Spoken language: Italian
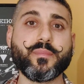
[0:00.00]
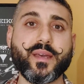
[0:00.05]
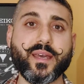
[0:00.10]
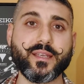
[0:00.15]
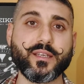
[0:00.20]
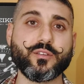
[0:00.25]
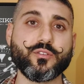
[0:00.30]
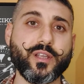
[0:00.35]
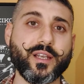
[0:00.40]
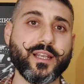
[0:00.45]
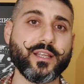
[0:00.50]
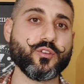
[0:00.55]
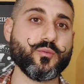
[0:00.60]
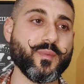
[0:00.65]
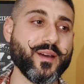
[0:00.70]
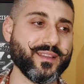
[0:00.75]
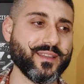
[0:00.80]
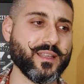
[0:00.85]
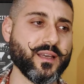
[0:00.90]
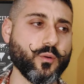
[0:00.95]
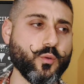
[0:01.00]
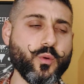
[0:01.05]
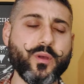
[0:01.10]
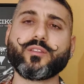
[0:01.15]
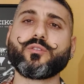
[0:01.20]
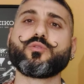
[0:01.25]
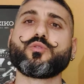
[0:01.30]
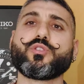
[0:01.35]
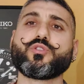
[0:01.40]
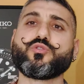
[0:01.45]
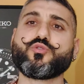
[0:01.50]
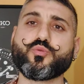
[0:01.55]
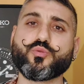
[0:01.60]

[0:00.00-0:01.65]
merito alla domanda quanto è